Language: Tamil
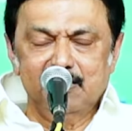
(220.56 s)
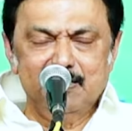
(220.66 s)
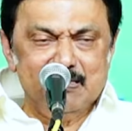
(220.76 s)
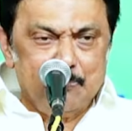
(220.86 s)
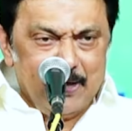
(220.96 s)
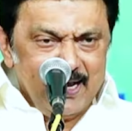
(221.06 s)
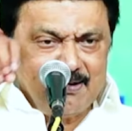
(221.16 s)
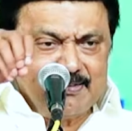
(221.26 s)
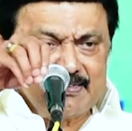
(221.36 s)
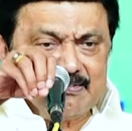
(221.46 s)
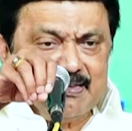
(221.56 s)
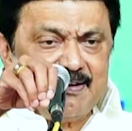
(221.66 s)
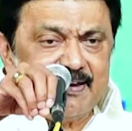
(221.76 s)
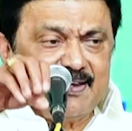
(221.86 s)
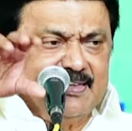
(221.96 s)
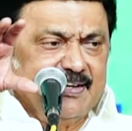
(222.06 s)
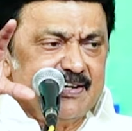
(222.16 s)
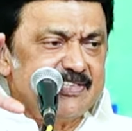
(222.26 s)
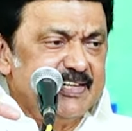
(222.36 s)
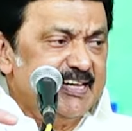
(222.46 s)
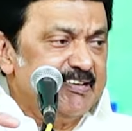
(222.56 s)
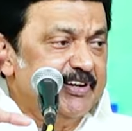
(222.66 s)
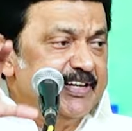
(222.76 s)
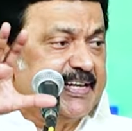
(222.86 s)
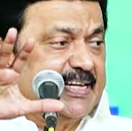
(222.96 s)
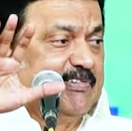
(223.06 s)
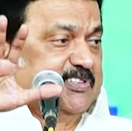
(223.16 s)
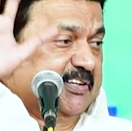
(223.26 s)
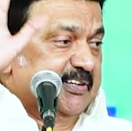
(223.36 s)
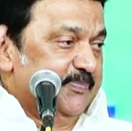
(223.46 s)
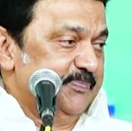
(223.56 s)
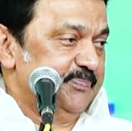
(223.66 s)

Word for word: இந்த பாராட்டுக்கள் தான் இன்றைக்கு எதிர்கட்சியை வயிறறிய வச்சிருக்கு